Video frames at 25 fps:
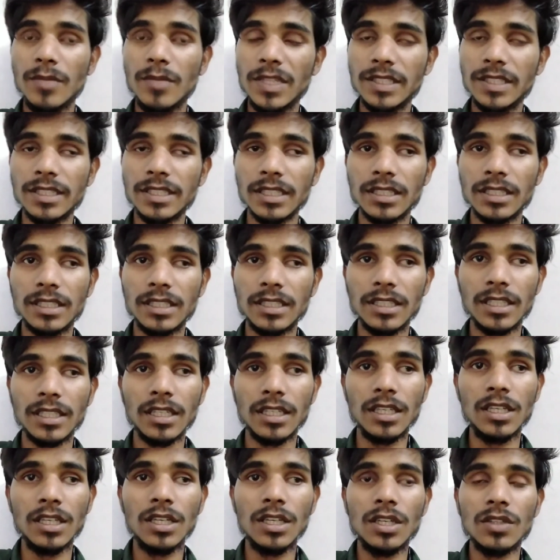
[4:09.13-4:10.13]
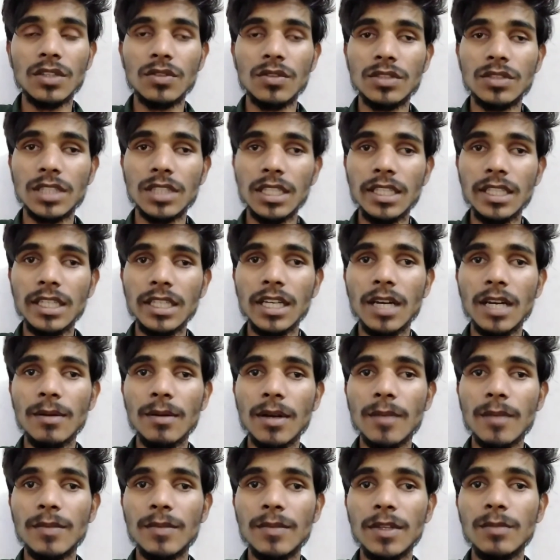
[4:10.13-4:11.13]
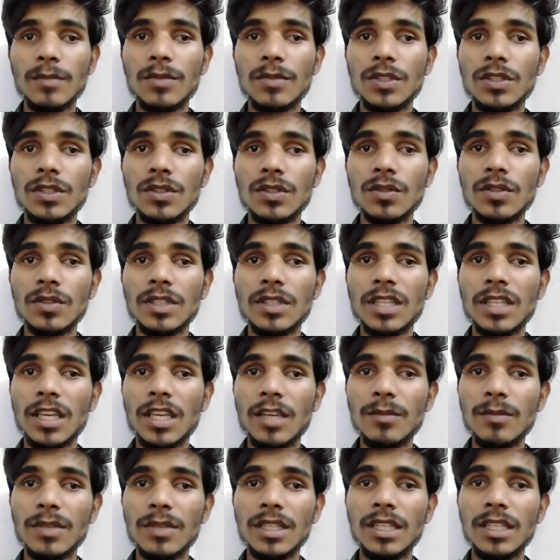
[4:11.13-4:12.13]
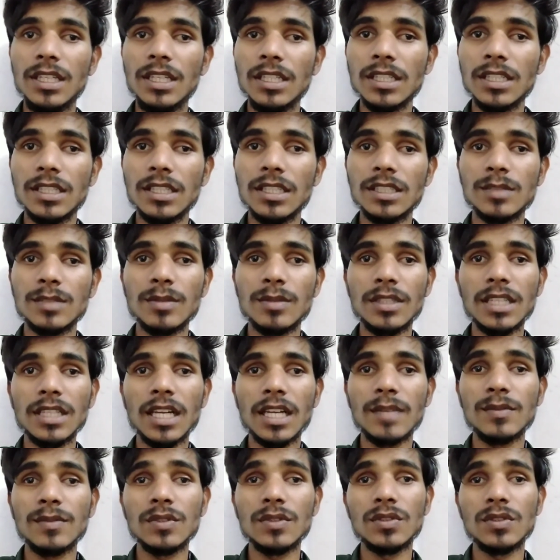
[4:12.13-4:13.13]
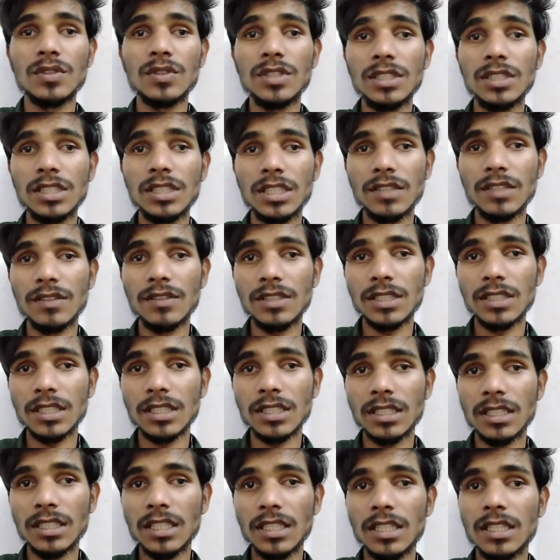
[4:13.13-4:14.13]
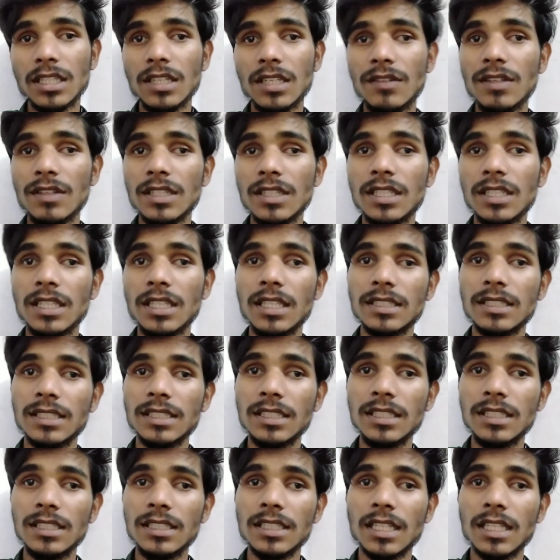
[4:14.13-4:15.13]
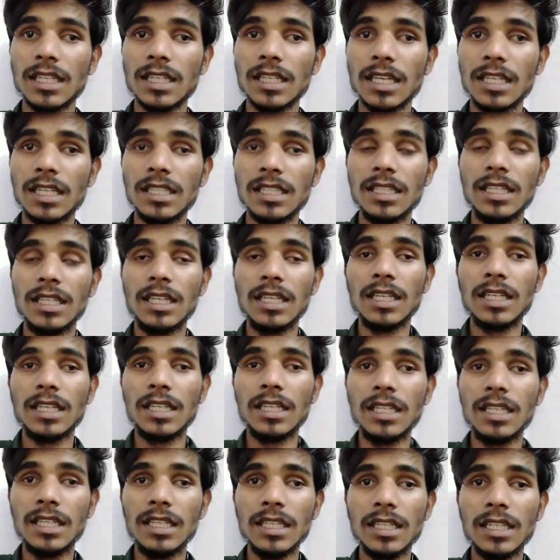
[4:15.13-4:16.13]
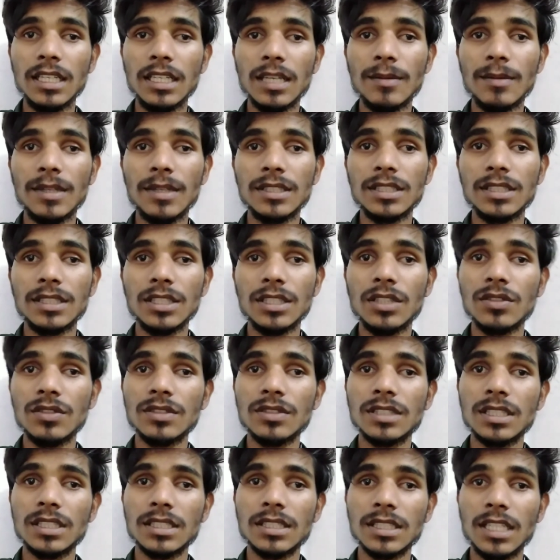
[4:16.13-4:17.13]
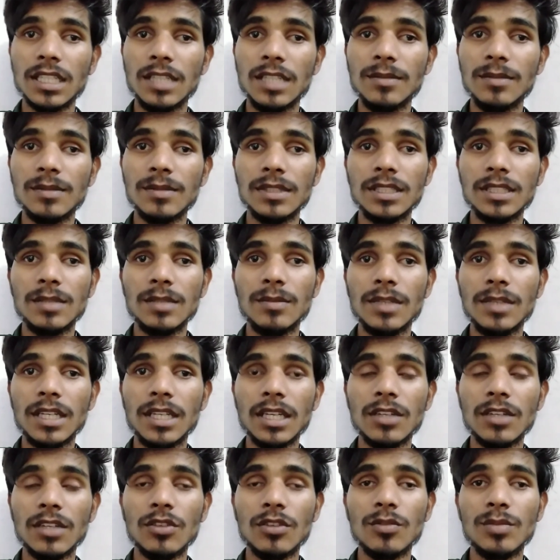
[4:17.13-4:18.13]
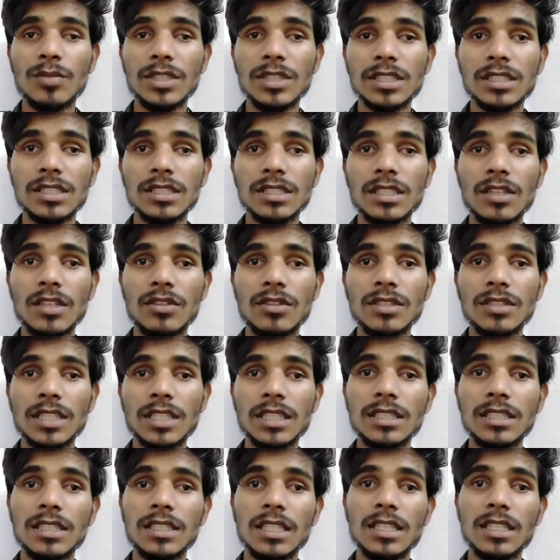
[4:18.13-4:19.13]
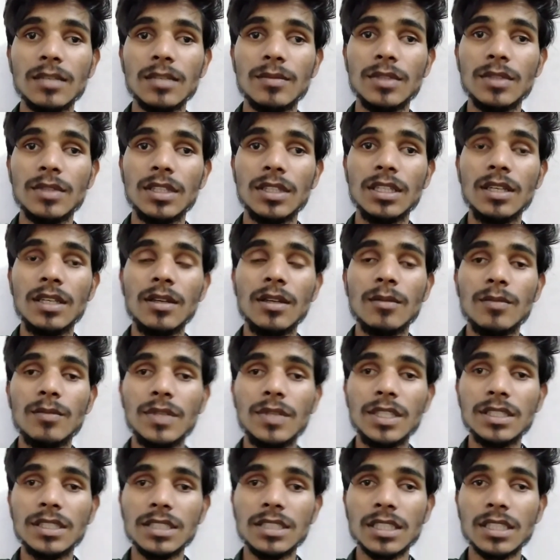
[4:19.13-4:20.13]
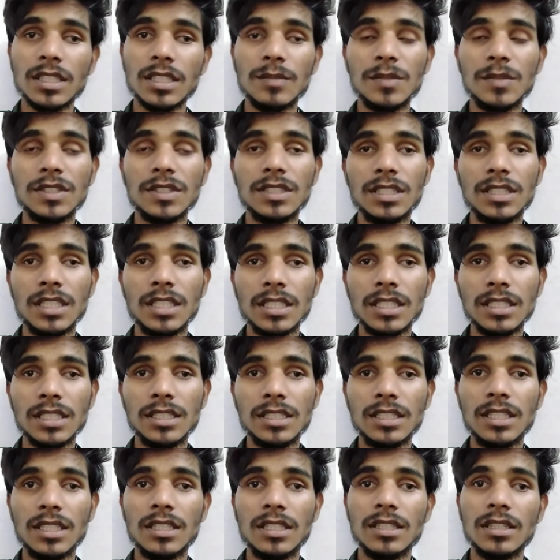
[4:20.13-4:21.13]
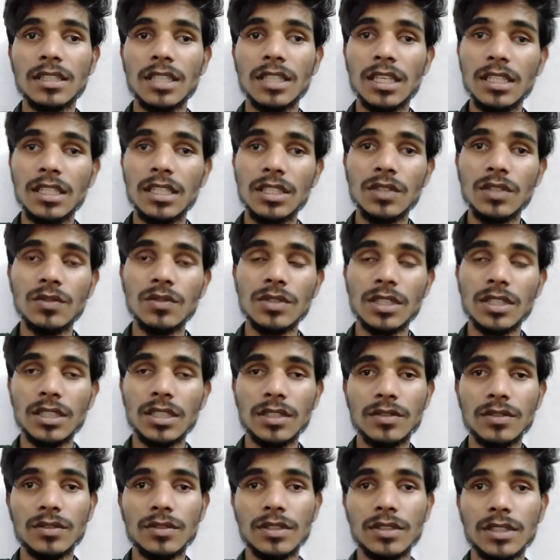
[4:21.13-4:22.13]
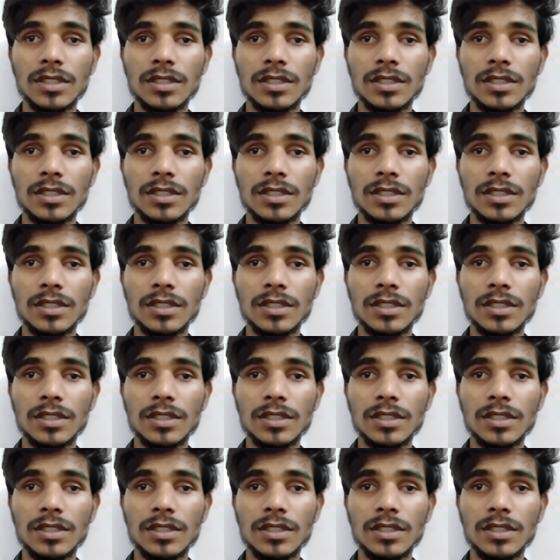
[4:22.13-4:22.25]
मिल सकती है तो चलिए हम अपने वीडियो को यहीं पे एंड करने से पहले आपसे छोटी सी रिक्वेस्ट करेंगे कि रेलवे की ऐसे ही जानकारी लेने के लिए हमारे चैनल को सब्सक्राइब कीजिए बेल आइकन प्रेस कीजिए और ज़्यादा से ज़्यादा अपने फ्रेंड सर्कल में शेयर कीजिए थैंक यू थैंक यू